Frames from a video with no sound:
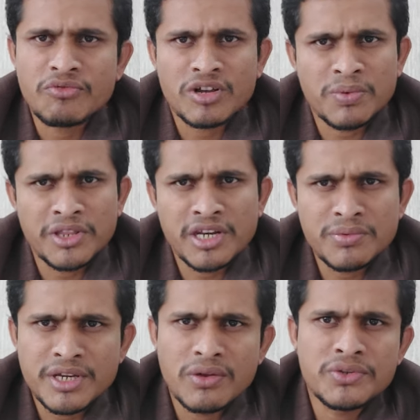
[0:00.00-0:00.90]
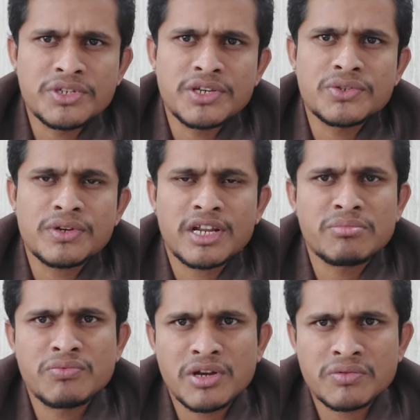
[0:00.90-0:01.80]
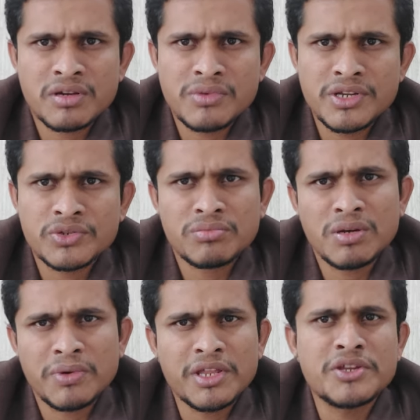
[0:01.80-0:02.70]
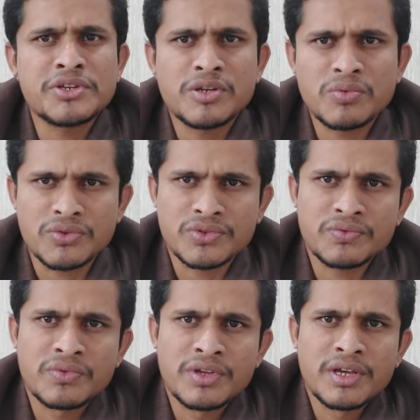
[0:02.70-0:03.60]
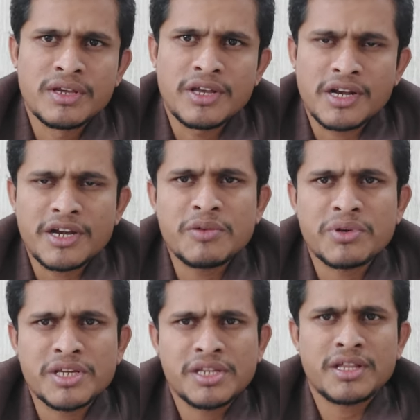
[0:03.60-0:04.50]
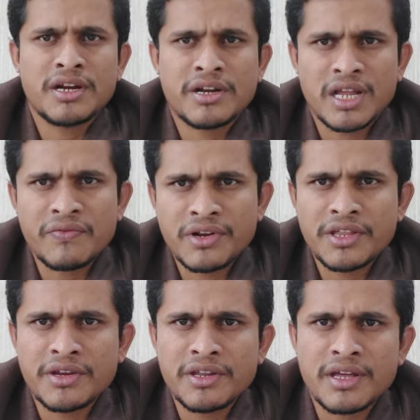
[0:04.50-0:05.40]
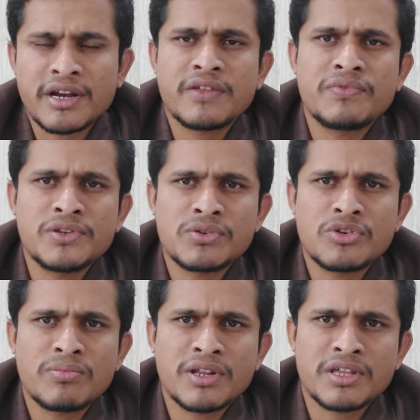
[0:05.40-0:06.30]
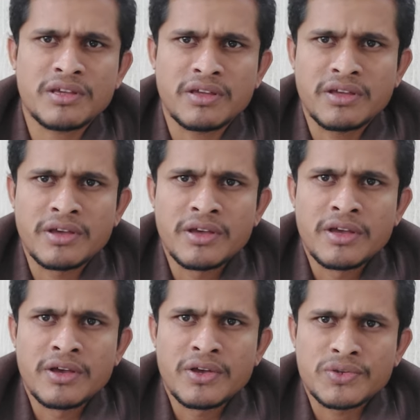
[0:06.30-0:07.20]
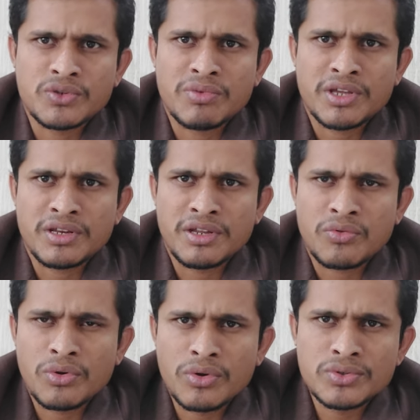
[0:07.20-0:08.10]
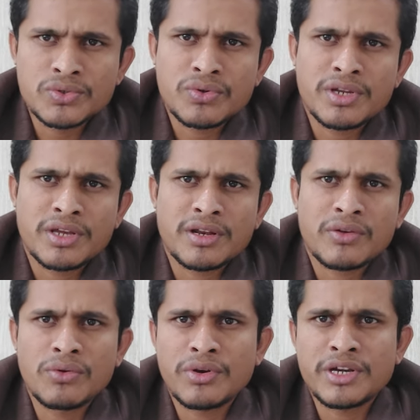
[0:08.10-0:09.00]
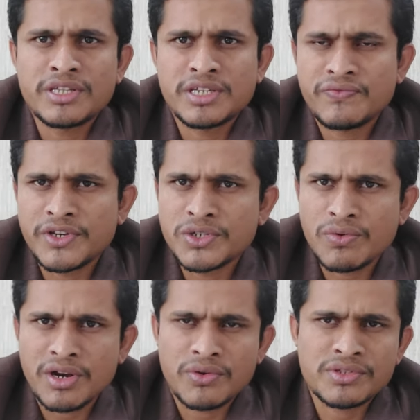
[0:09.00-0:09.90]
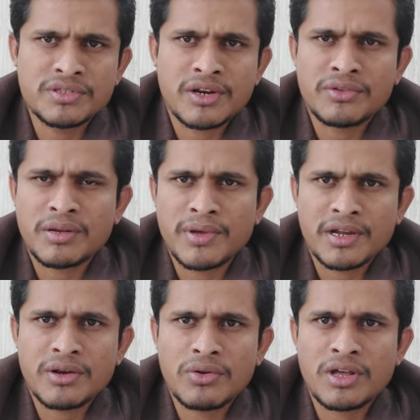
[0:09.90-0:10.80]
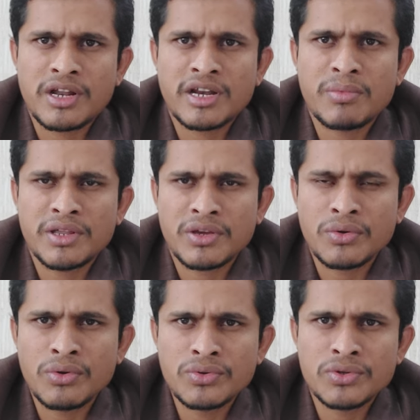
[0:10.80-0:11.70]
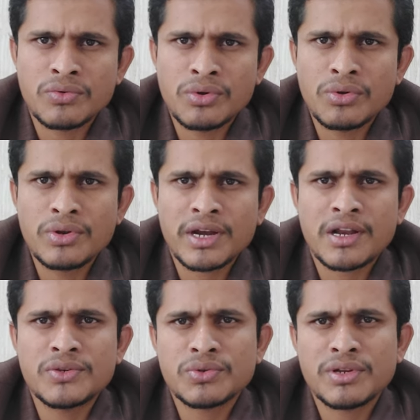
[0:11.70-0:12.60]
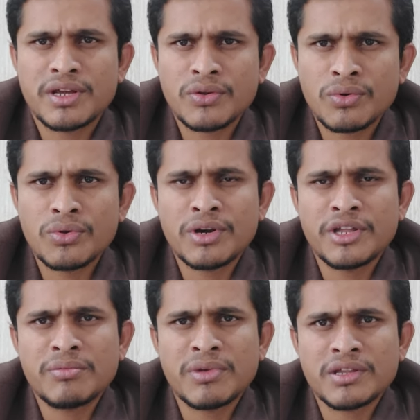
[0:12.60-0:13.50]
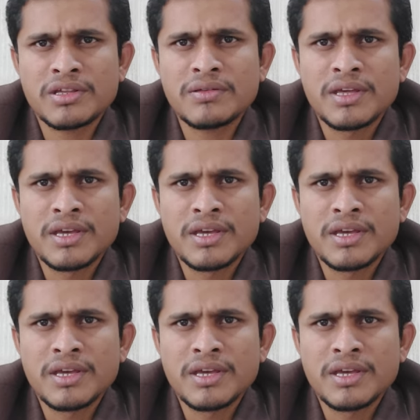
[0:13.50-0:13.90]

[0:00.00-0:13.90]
ఒక పదిహేను నిమిషాల్లో వచ్చేయచ్చు అలాగే మీ వర్క్ కంప్లీట్ చేసుకొని మళ్ళీ పదిహేను నిమిషాలు వెళ్ళిపోవచ్చు ఎలాంటి ప్రజెంట్ ఎలాంటి ట్రాఫిక్ లేదండి అలాగే ఫ్యూచర్లో మనకి సో మనకి కుల్లూరు చూసుకుంటే కానీ కుల్లూరు ఐటీసీ ఫేస్ టూ అక్కడ వస్తుంది ఆరు వందల విహారాల్లో అలాగే మనకి కుల్లూరు కుల్లూరు ఎట్లా చూసుకున్నా కానీ కుల్లూరు అనేది మనకి